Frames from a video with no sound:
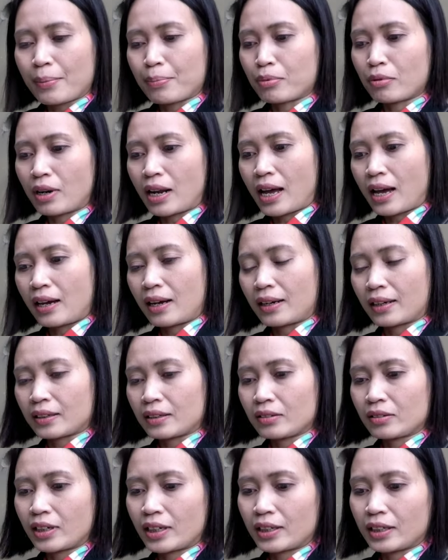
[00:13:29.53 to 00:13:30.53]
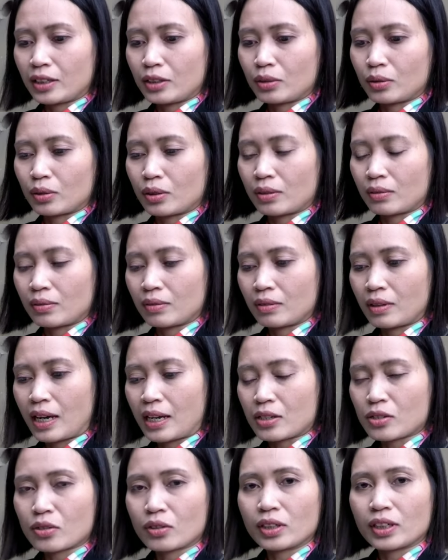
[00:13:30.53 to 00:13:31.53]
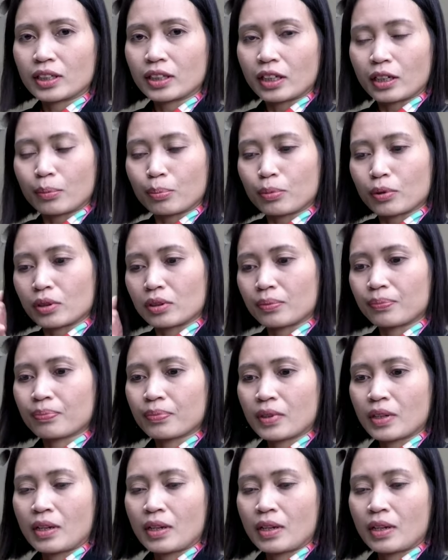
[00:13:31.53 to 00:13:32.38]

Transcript: saya pulang anaknya udah tidur langsung ditelepon